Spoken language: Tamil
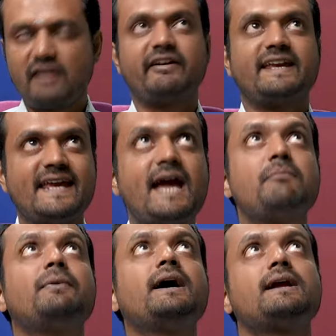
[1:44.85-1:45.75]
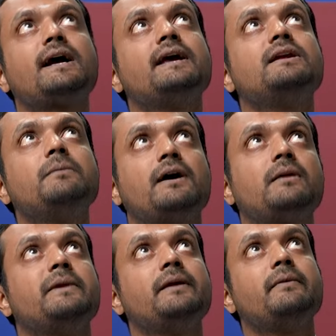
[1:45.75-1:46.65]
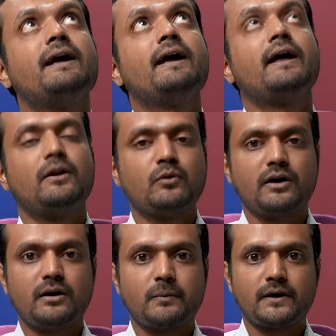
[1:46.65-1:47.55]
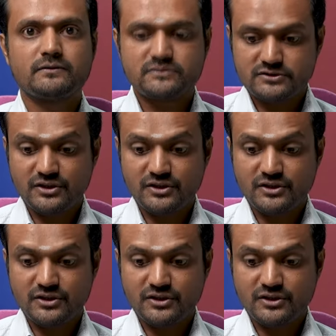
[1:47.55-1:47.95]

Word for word: அவங்க ஏன் பார்க்குறாங்க எதுக்கு பார்க்குறாங்க அப்படி வேன்னு உட்காந்துருப்பான்